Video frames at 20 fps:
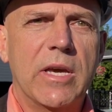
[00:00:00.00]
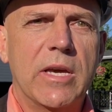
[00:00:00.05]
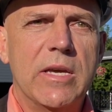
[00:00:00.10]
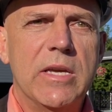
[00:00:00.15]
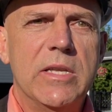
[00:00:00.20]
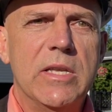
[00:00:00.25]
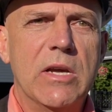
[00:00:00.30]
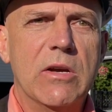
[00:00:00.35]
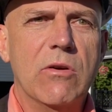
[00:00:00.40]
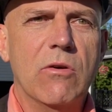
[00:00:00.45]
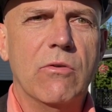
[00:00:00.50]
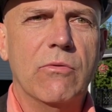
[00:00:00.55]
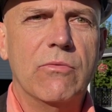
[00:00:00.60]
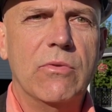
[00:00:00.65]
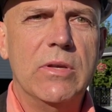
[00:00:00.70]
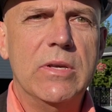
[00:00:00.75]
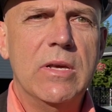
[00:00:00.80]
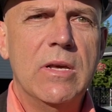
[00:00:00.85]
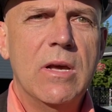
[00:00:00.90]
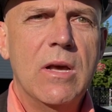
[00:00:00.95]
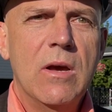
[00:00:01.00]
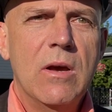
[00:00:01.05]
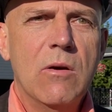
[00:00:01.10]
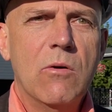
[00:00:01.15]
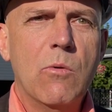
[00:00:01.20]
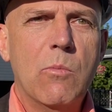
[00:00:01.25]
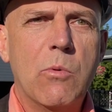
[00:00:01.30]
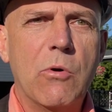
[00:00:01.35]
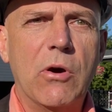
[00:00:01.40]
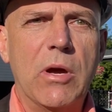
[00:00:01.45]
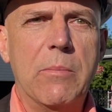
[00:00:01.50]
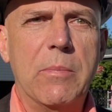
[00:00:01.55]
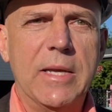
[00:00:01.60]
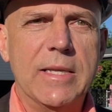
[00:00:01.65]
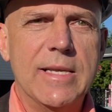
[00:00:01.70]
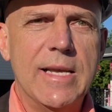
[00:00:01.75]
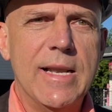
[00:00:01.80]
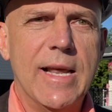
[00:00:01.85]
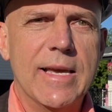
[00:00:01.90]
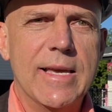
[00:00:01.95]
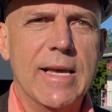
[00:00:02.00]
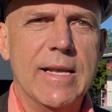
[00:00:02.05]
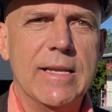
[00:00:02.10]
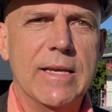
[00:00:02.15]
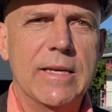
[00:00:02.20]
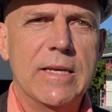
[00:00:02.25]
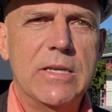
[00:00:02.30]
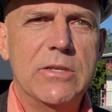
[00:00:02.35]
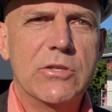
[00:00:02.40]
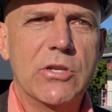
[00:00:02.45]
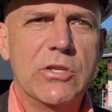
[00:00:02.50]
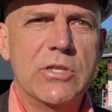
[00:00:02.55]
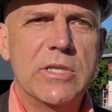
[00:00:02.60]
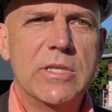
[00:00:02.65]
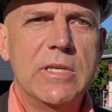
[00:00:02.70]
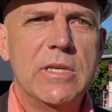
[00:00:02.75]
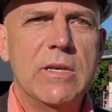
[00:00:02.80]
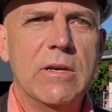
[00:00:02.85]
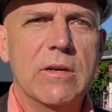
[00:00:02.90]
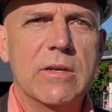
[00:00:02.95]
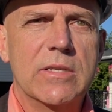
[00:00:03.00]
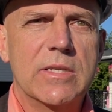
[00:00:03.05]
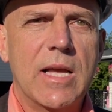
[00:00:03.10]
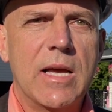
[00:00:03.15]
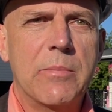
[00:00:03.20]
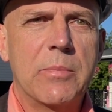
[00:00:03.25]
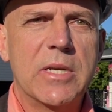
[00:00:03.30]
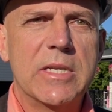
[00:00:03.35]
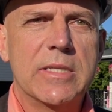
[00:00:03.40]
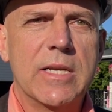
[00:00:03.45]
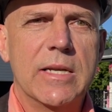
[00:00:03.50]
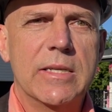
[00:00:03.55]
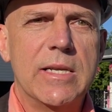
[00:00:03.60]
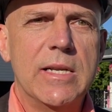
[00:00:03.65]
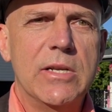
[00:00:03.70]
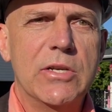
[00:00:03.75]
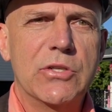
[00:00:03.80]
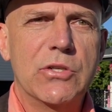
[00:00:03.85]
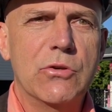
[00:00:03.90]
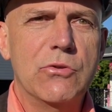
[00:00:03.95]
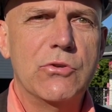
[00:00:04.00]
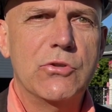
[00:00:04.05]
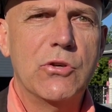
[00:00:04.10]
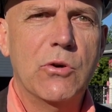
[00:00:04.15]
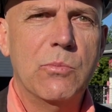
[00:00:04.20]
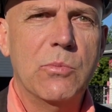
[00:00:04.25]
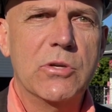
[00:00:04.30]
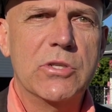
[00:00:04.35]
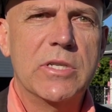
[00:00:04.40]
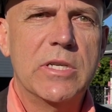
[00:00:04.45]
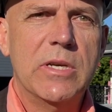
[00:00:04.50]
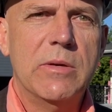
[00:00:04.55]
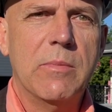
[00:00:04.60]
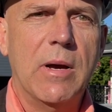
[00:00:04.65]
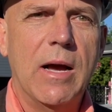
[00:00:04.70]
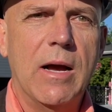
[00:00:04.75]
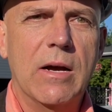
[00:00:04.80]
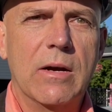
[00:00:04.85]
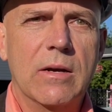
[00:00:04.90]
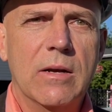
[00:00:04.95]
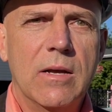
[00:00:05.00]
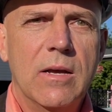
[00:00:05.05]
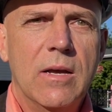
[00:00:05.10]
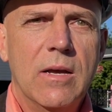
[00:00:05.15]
créer des conflits ou pour épater la galerie, ceci sans présenter les solutions possibles en